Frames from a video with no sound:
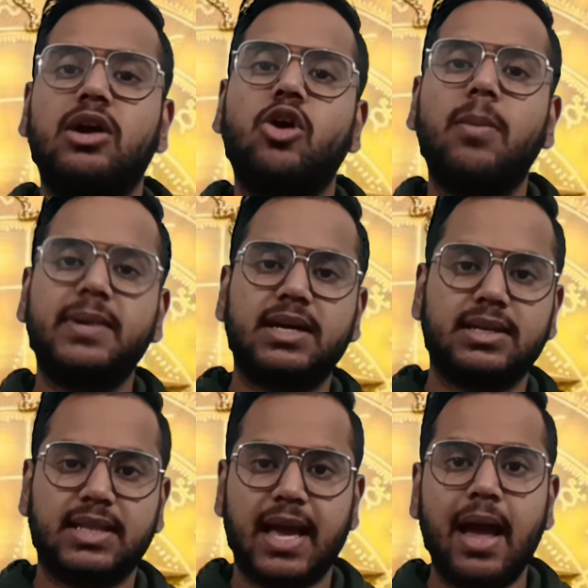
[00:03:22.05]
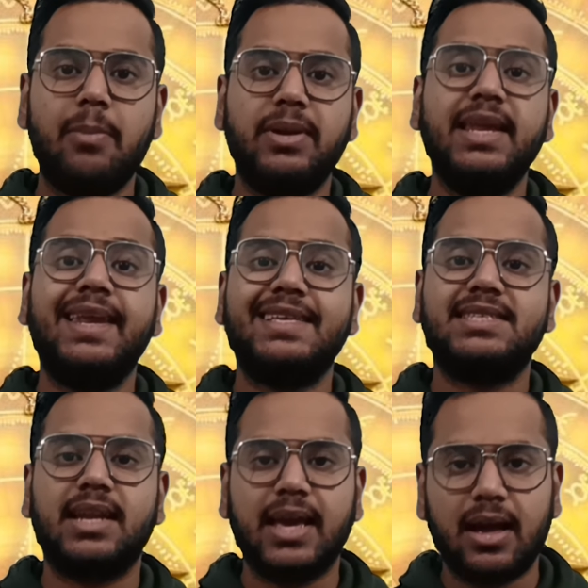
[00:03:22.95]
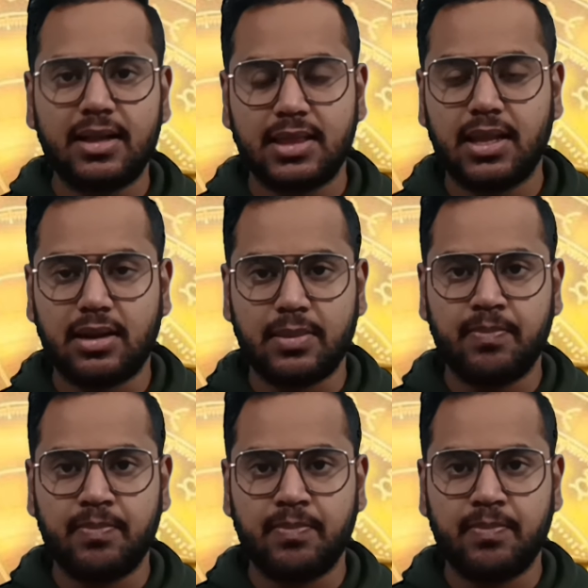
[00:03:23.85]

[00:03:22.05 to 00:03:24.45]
अडॉप्ट करते हैं अपनी नेचर के अंदर